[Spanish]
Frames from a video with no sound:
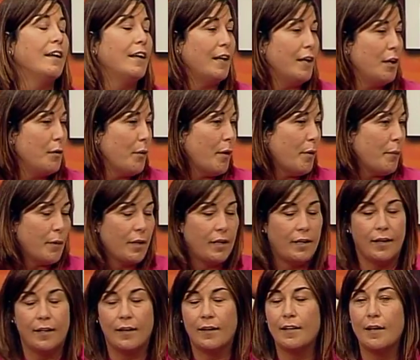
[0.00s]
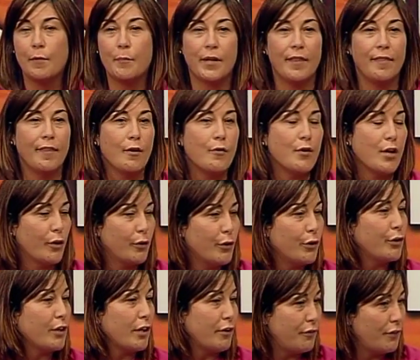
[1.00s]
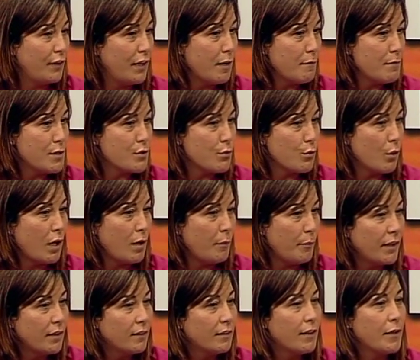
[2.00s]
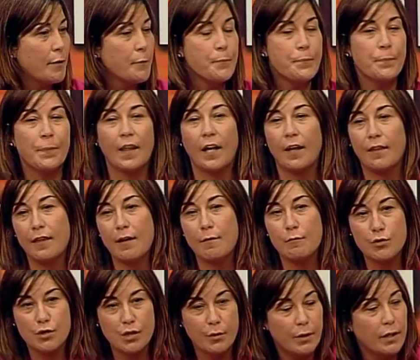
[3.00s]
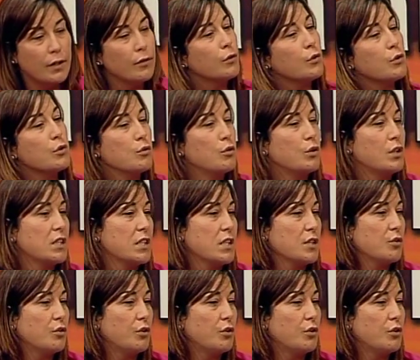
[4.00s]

iba a bailar y aprendía una coreografía mensualmente. Hacíamos eventos con esas